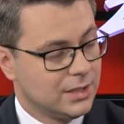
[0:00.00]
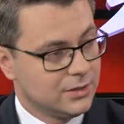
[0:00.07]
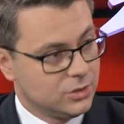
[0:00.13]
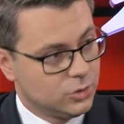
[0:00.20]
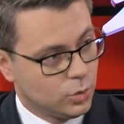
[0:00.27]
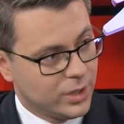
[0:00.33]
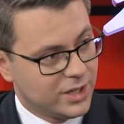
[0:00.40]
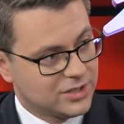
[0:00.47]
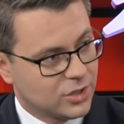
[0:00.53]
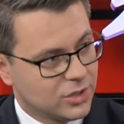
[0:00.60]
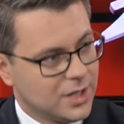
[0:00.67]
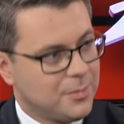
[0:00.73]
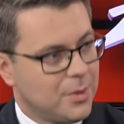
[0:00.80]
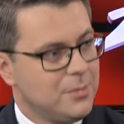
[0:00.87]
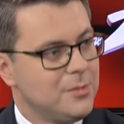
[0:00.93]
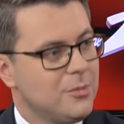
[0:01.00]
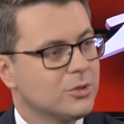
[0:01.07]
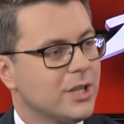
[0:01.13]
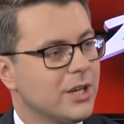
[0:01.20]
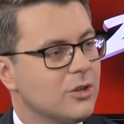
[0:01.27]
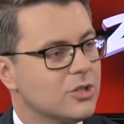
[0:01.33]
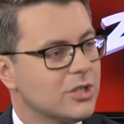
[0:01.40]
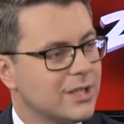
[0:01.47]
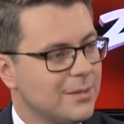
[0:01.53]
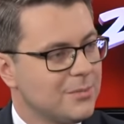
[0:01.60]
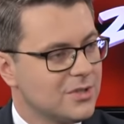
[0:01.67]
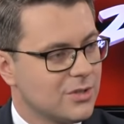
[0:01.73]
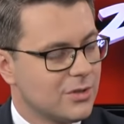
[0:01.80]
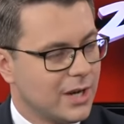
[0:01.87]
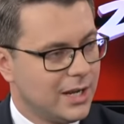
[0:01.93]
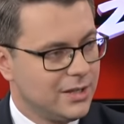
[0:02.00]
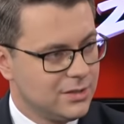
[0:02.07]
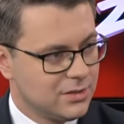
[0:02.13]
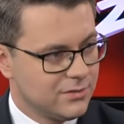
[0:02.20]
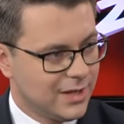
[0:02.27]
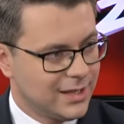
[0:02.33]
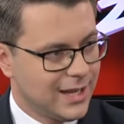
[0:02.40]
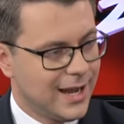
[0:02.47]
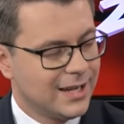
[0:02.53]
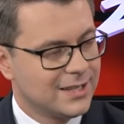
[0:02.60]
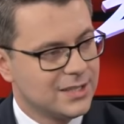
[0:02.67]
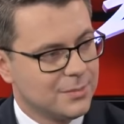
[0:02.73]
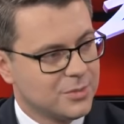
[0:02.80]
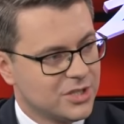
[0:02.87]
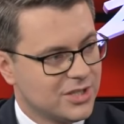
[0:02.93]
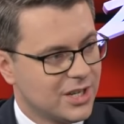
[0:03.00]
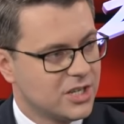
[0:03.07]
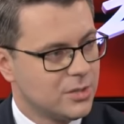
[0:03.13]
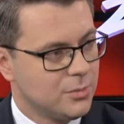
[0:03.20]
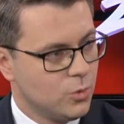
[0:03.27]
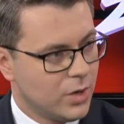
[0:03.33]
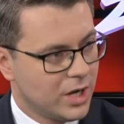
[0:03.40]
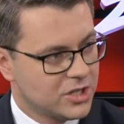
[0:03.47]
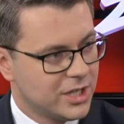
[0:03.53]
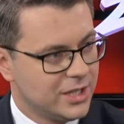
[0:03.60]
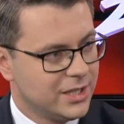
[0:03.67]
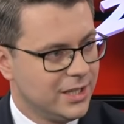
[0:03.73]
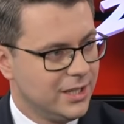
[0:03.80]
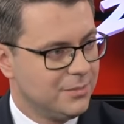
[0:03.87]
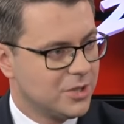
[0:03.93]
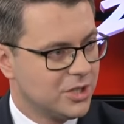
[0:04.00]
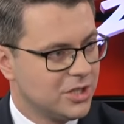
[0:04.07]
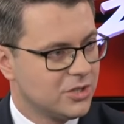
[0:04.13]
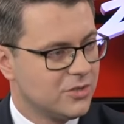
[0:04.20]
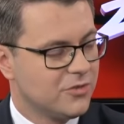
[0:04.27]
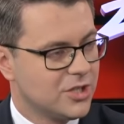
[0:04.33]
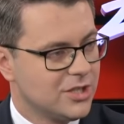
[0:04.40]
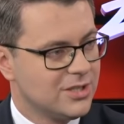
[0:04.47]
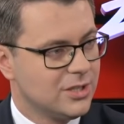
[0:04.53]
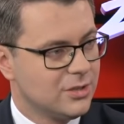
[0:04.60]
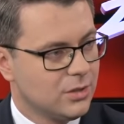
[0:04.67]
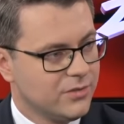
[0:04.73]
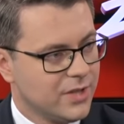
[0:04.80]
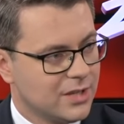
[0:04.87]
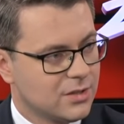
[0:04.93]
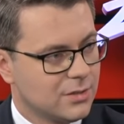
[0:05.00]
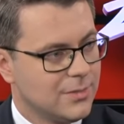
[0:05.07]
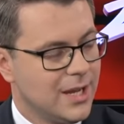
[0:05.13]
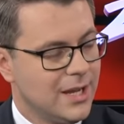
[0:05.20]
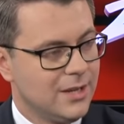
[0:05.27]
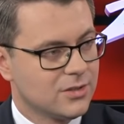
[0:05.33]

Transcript: drugiej stronie, pomimo tego, że tam jest zorganizowana akcja przez reżim Łukaszenki i przecież wszyscy to wiedzą.